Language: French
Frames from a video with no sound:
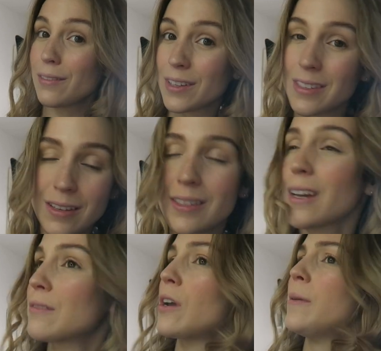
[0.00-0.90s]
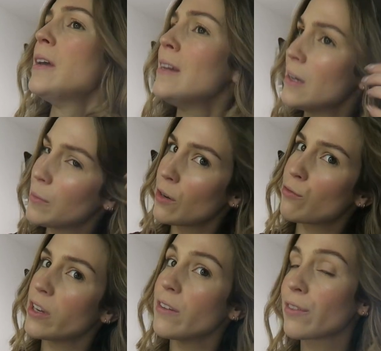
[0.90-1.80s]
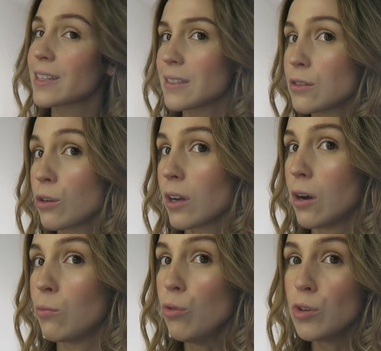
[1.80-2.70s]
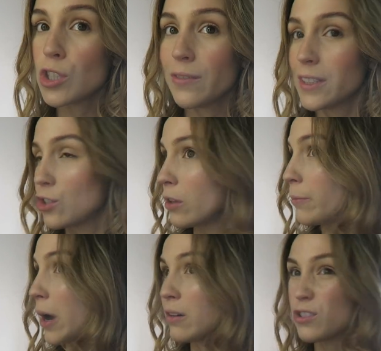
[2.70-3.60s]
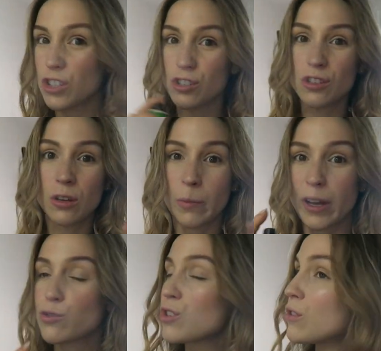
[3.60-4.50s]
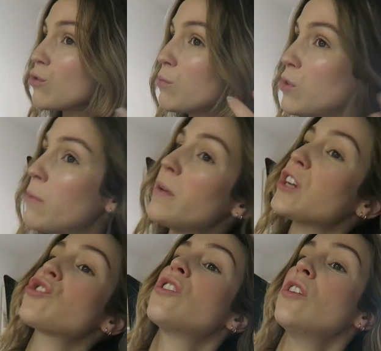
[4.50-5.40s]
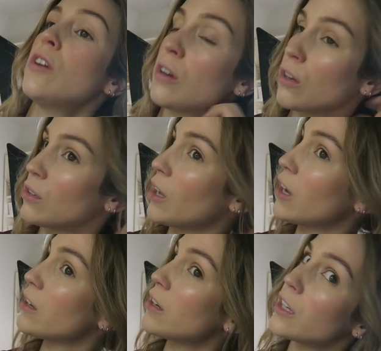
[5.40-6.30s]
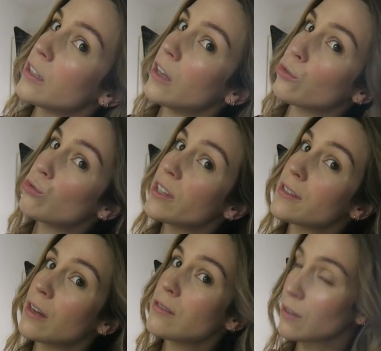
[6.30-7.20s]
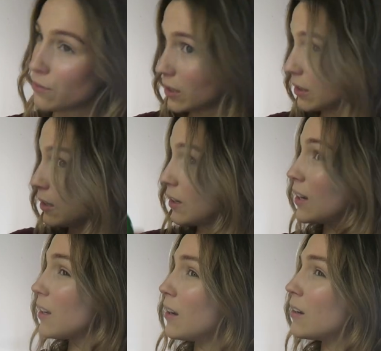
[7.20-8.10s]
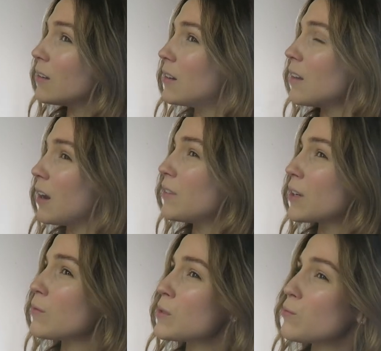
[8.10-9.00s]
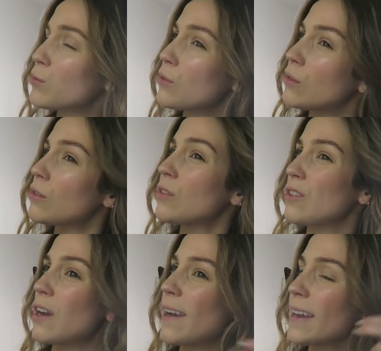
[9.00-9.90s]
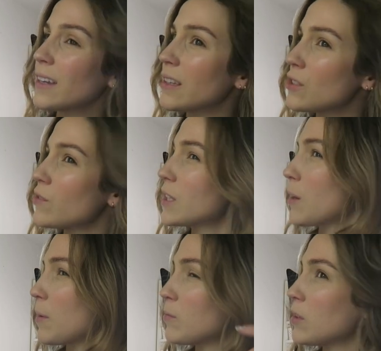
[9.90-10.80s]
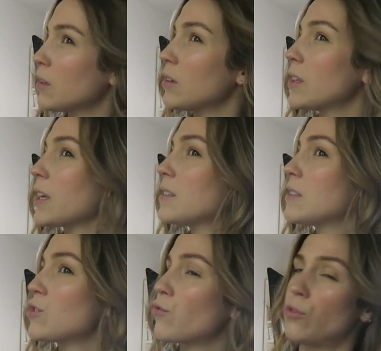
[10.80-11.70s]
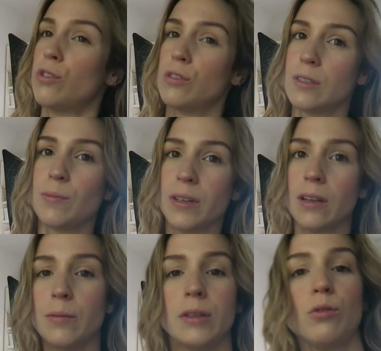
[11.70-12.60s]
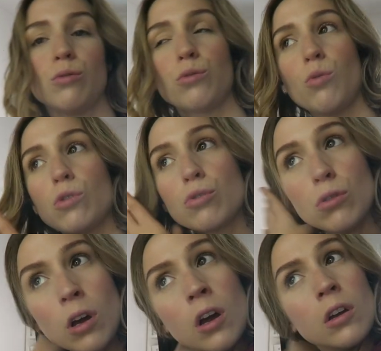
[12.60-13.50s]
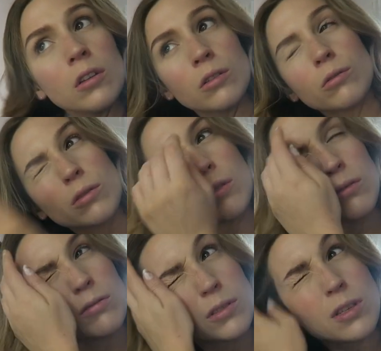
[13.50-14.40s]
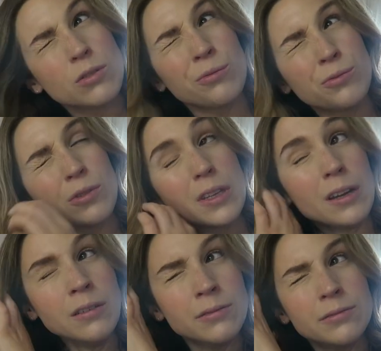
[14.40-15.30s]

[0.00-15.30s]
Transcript: de les friser, ce qui arrive j'avais, mais ben là vous voyez friser c'est un grand mot, là j'avais déjà une base, j'ai juste comme rajouté une coupe de mèche euh, dans, les, dans tous les sens en fait et avec un petit peu de lac, je vais être capable de garder ces cheveux-là pendant mettons 2-3 jours, donc ça sauve du temps.